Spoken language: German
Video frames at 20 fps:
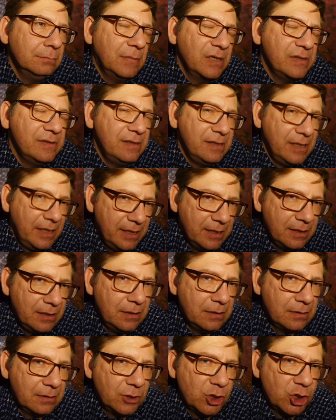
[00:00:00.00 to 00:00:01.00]

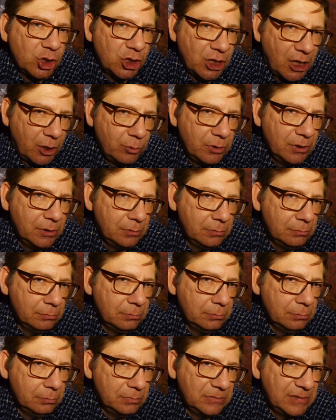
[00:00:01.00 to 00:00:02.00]
Serien schaue.
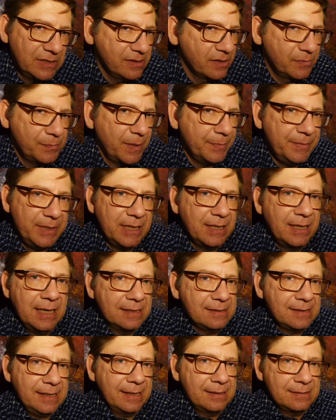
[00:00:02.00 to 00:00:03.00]
Das ist bei mir
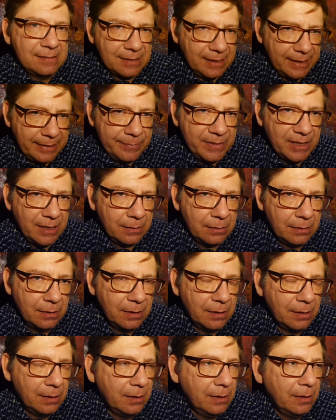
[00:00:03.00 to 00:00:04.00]
ganz extrem dann.
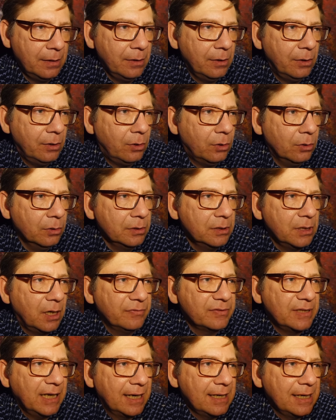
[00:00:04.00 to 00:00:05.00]
Und
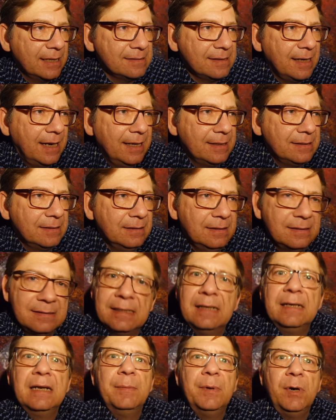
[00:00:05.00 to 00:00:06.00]
auf der anderen Seite ist
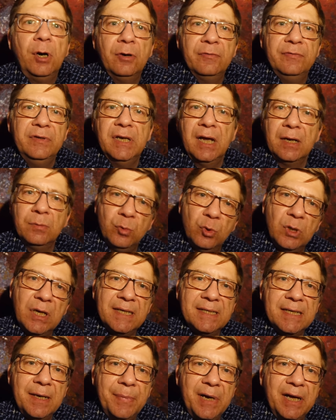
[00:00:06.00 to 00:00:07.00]
dann aber auch wieder ein
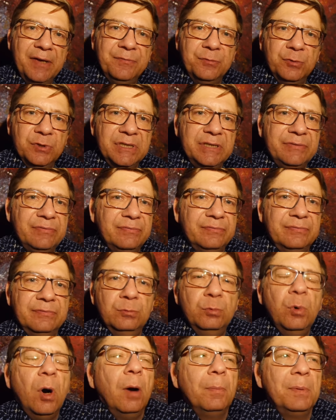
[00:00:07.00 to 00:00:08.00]
Monat dabei, wo ich
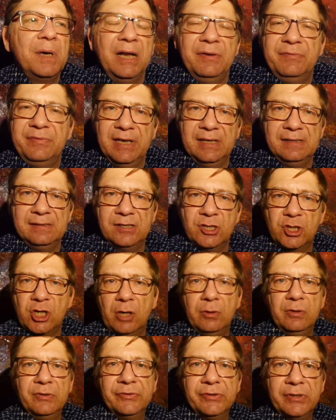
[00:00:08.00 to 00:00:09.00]
überhaupt kein Fernsehen
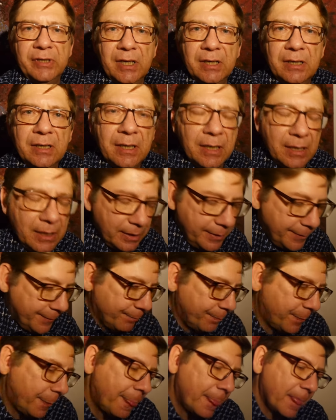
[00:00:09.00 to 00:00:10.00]
schaue, sondern
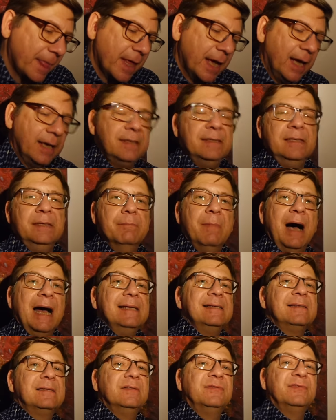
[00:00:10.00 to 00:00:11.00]
ja, die
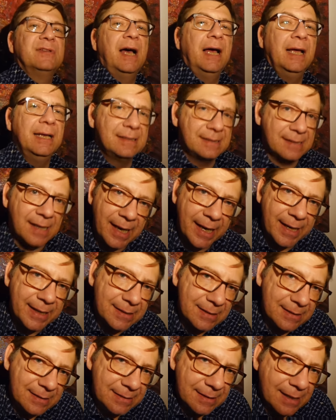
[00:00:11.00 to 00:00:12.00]
meiste freie
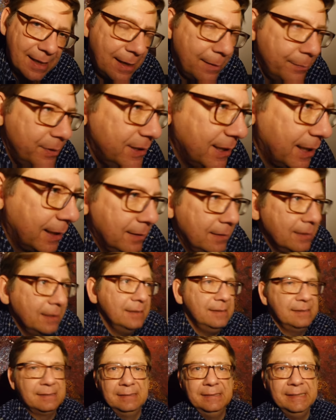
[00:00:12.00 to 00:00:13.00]
Zeit, die ich habe, dann
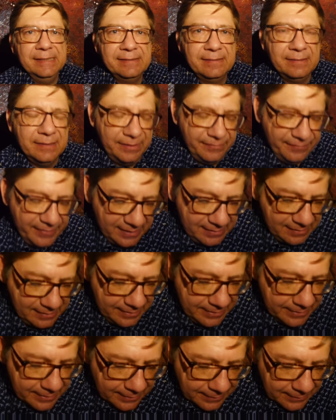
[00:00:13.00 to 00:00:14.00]
ins Lesen
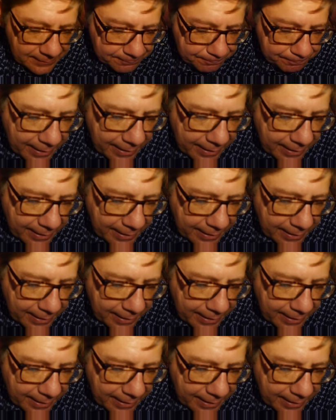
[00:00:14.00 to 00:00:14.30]
investiere.